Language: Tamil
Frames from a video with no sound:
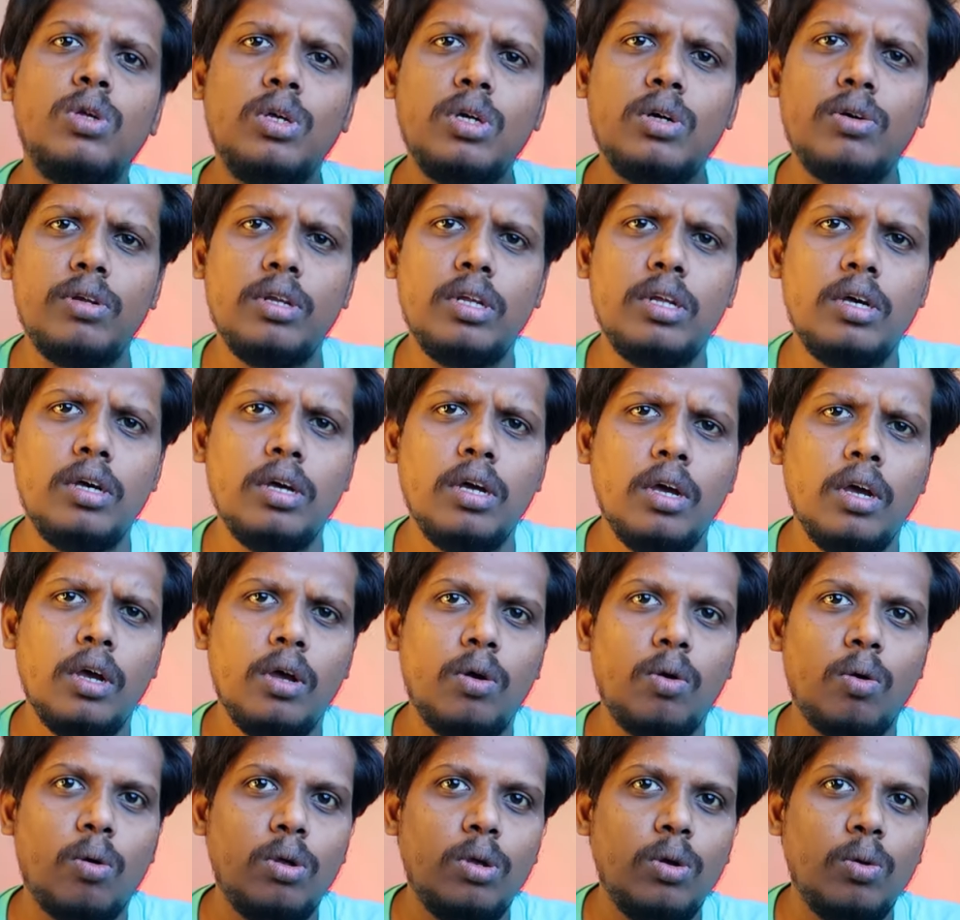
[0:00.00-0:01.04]
கொஞ்சம் வந்து
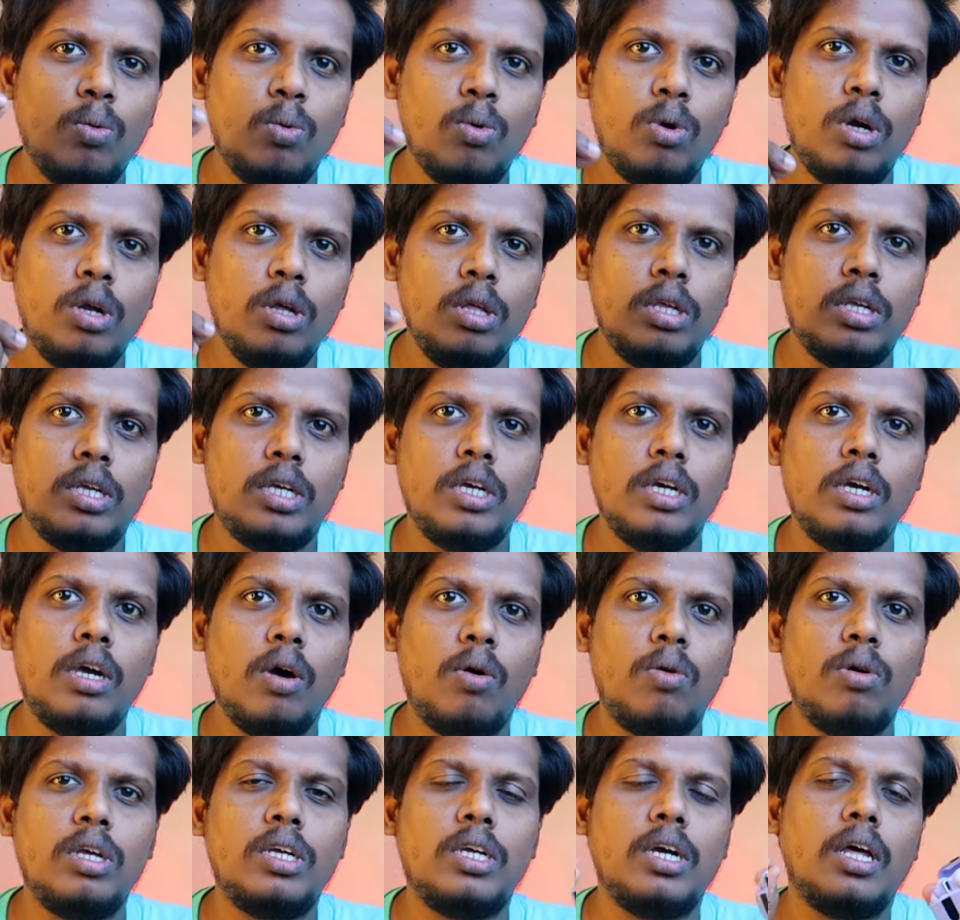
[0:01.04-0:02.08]
கொஞ்சம் உன்னிச்சு
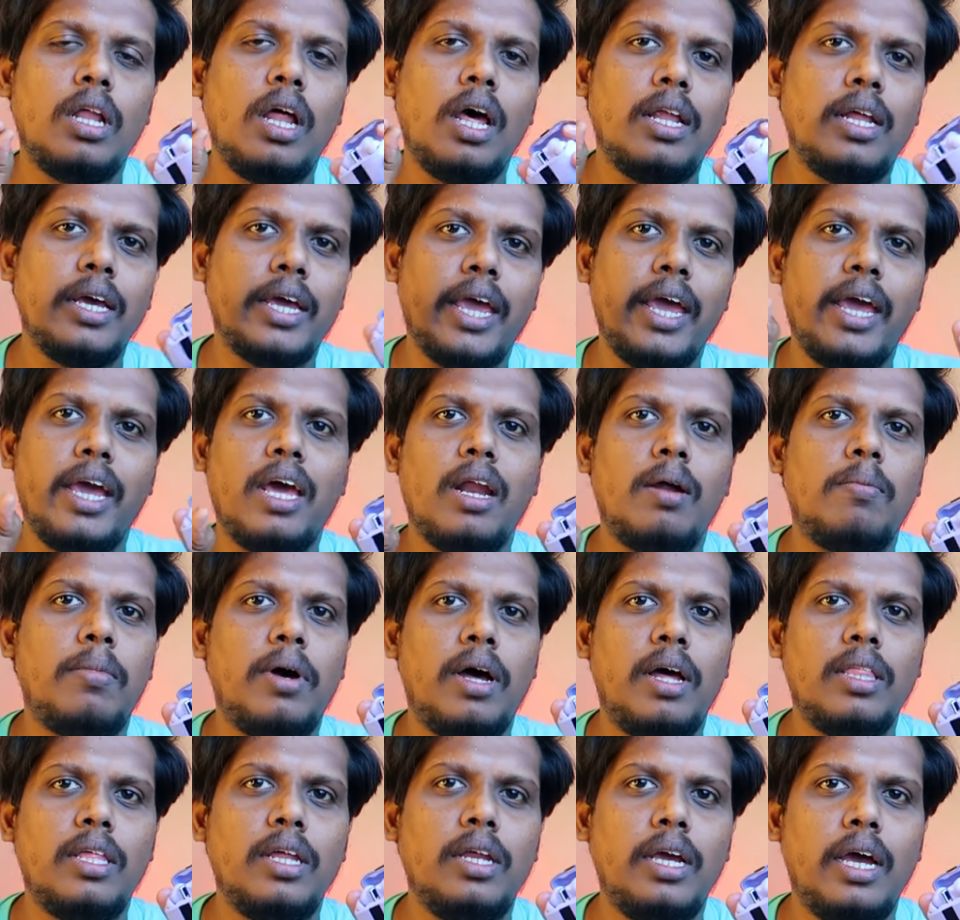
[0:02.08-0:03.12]
கவனிச்சா தான் அதை கேட்குற
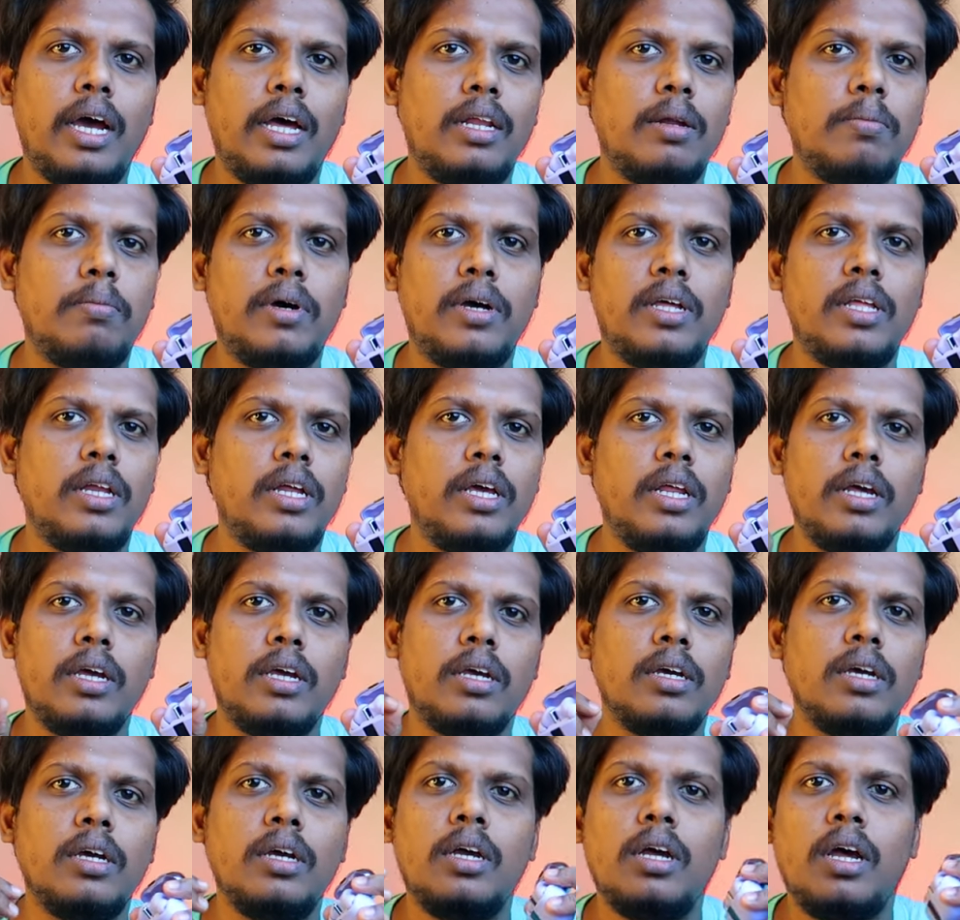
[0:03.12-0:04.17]
மாதிரி அந்த மாதிரி
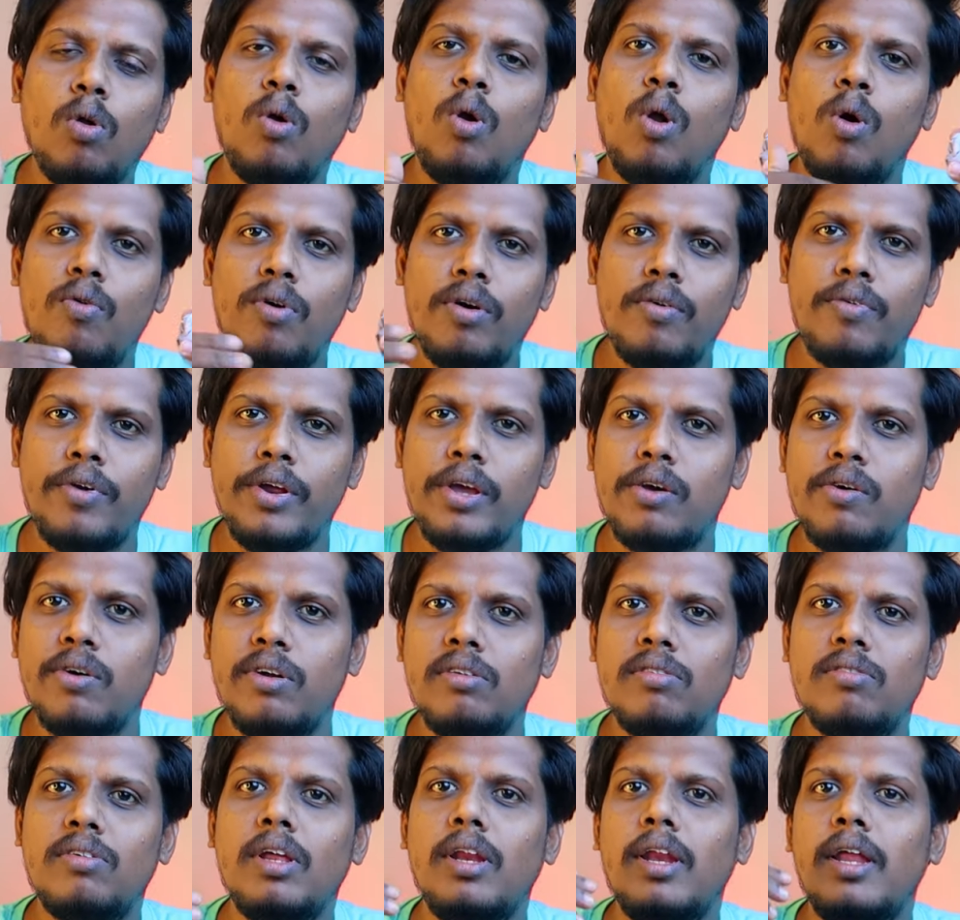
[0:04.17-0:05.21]
இருக்குது ஸோ லோவர்
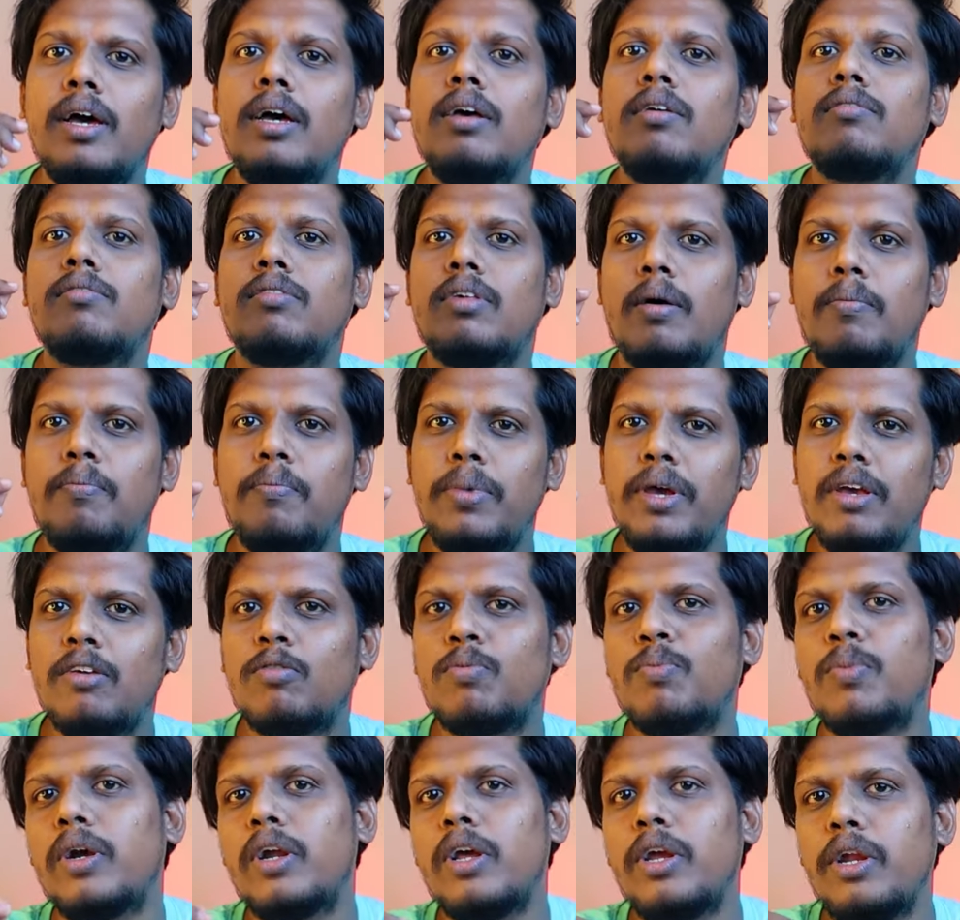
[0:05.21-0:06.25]
ஃப்ரீக்வன்சியில் சப்பேஸ்
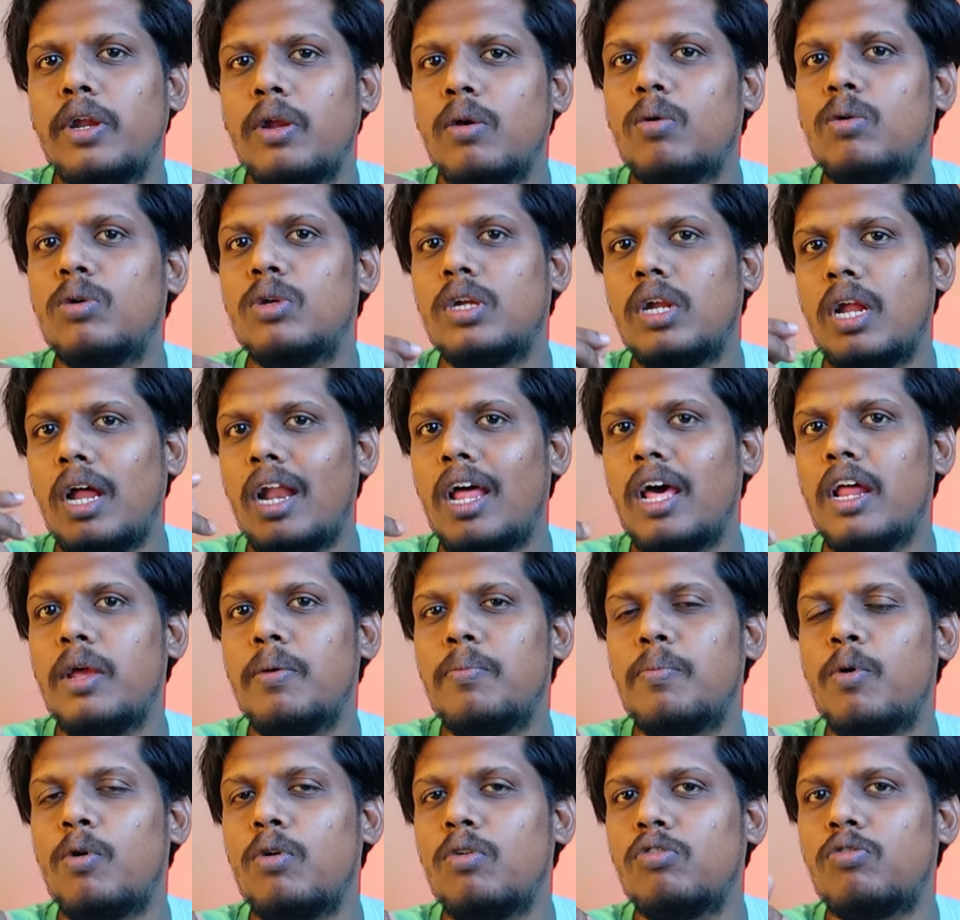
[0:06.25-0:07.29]
மட்டும் இன்னும் கொஞ்சம் நல்லா
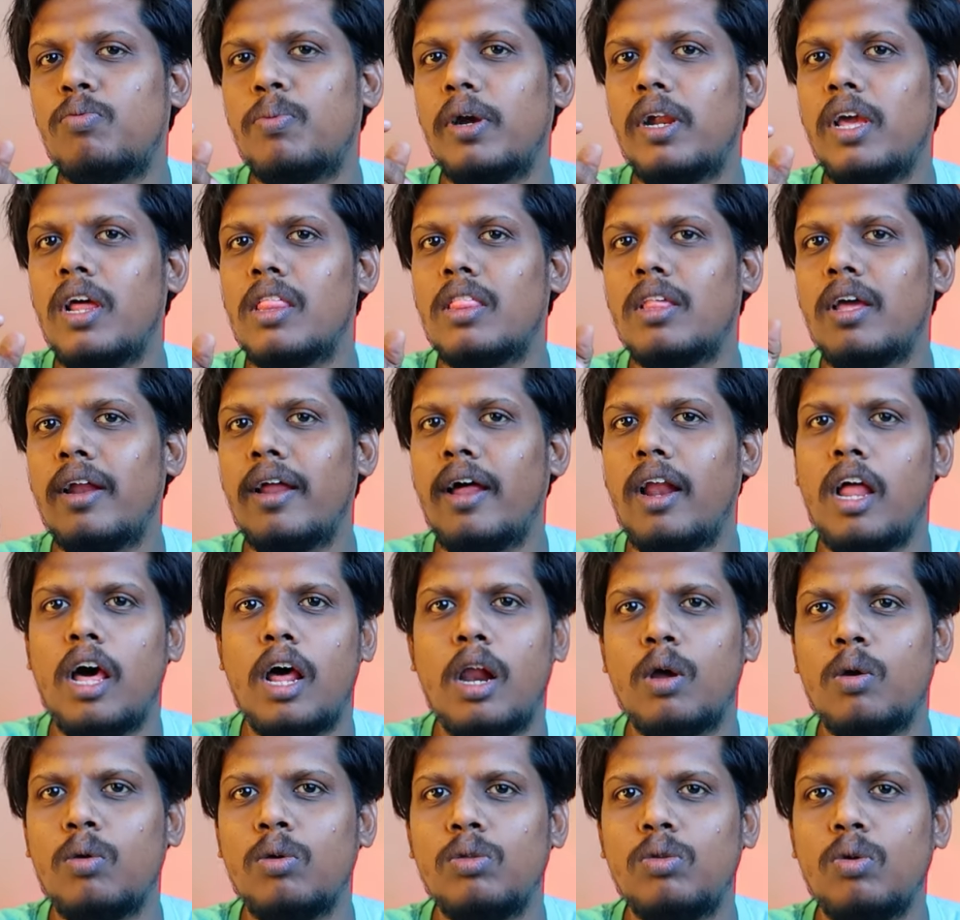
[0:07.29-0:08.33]
ரீப்ரொடியூஸ் பண்ணியிருந்தால்
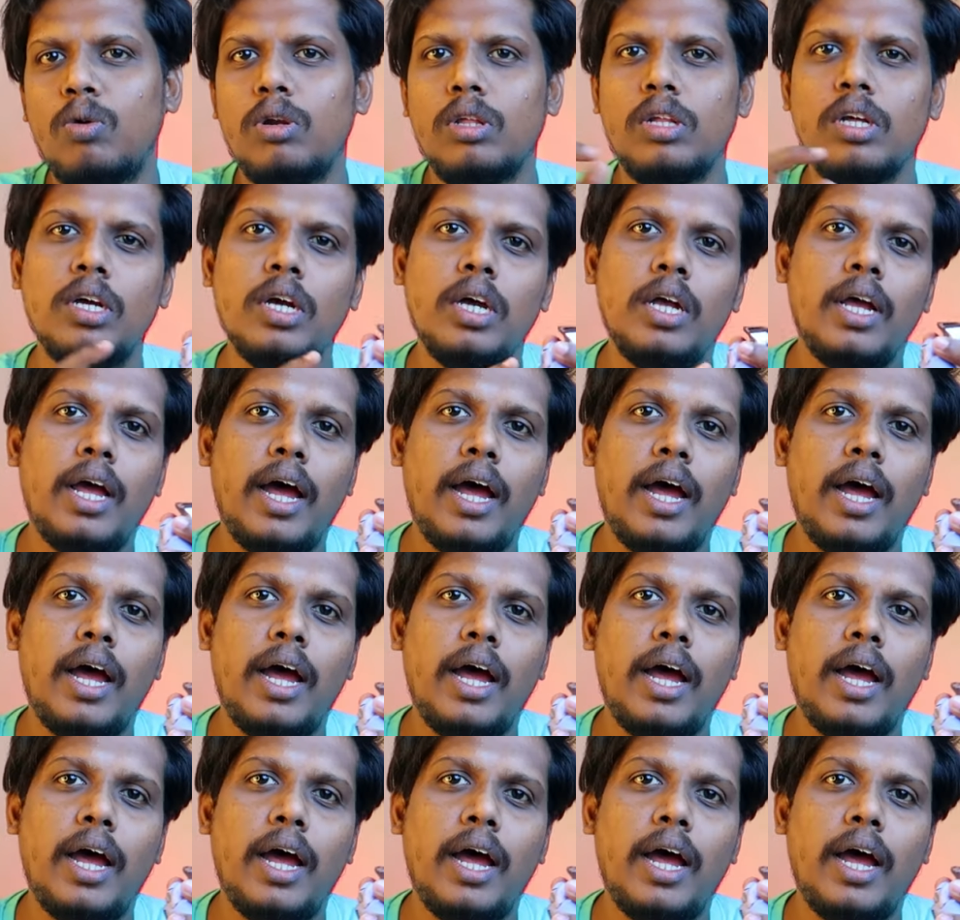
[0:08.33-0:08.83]
நல்லாயிருக்கும்னு தோணுது